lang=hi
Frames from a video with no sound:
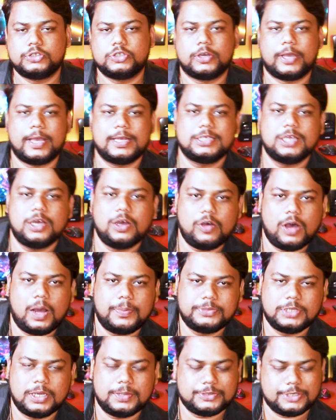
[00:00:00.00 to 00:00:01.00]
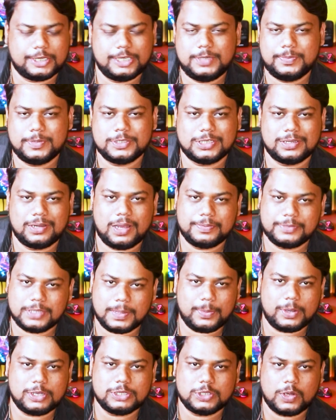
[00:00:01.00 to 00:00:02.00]
दोस्तों कैसा हो आप सब सनी मिशन आप
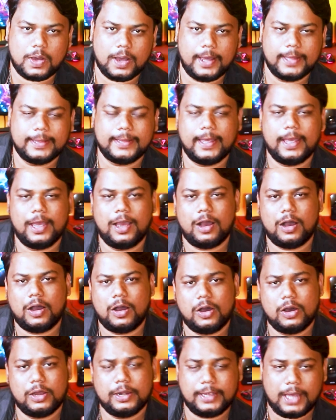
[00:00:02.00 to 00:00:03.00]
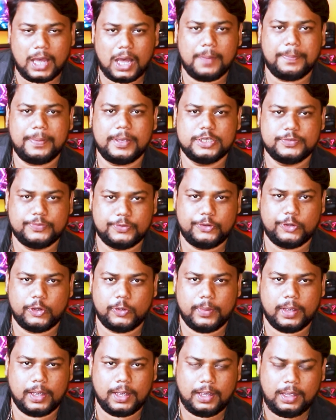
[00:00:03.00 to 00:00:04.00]
सबका स्वागत है और यहाँ पे इस
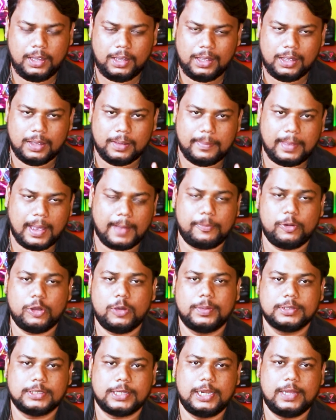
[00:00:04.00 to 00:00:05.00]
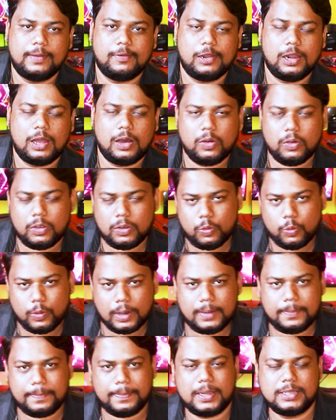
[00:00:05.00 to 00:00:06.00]
वीडियो में मैं आप लोग बताने वाला हूँ कि
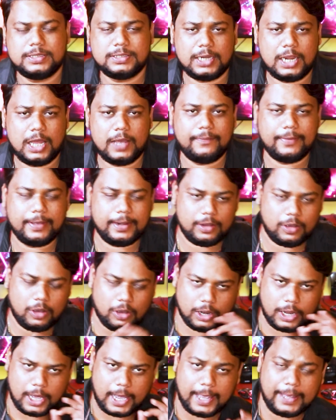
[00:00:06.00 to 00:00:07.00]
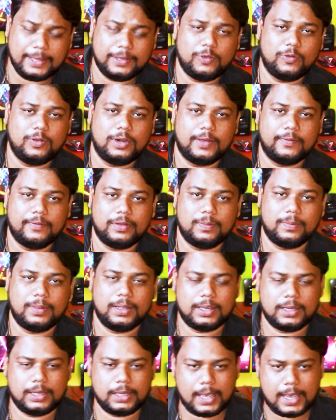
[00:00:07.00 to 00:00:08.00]
वन प्लस इलेवन और आई क्यू इलेवन
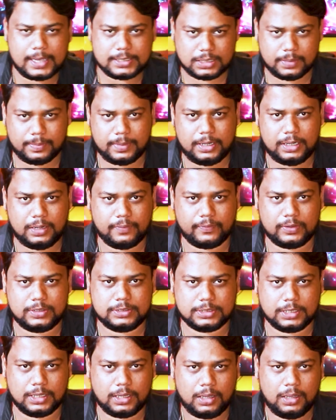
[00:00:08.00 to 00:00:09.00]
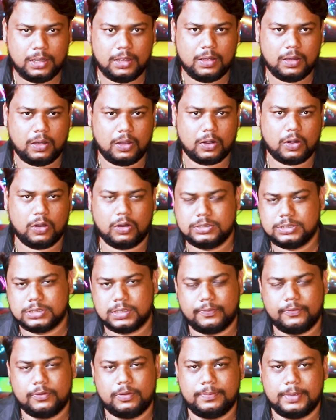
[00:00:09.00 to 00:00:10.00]
में क्या ऐसा मेन डिफरेंस है और कौन
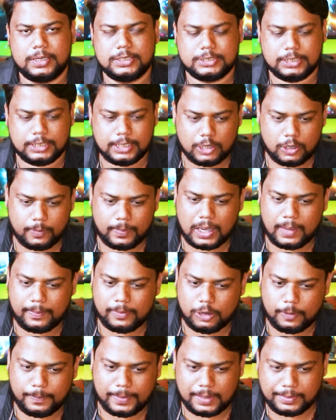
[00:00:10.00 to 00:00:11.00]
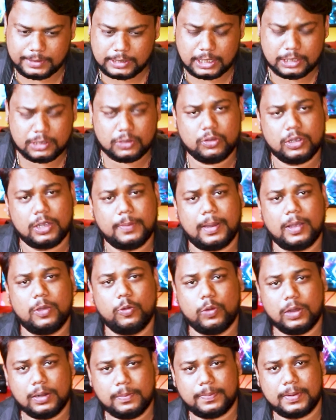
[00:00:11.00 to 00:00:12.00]
सा फोन बेस्ट है देखो मैं आप लोगों को पहले बताता हूँ कि भाई
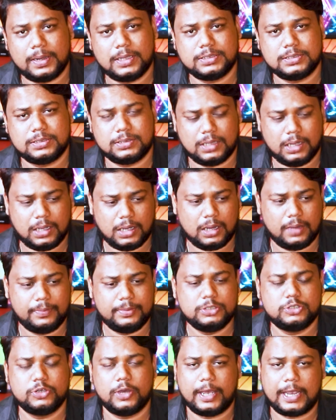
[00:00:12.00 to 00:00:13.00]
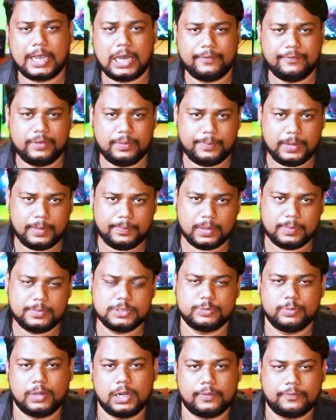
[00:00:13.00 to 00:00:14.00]
वन प्लस अभी जो है काफी प्रीमियम
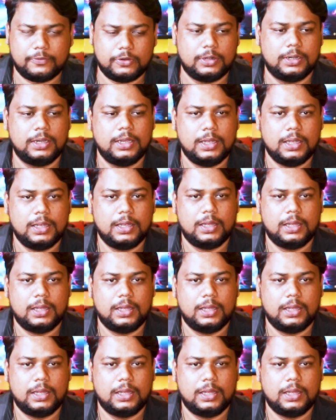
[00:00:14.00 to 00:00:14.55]
स्मार्टफोन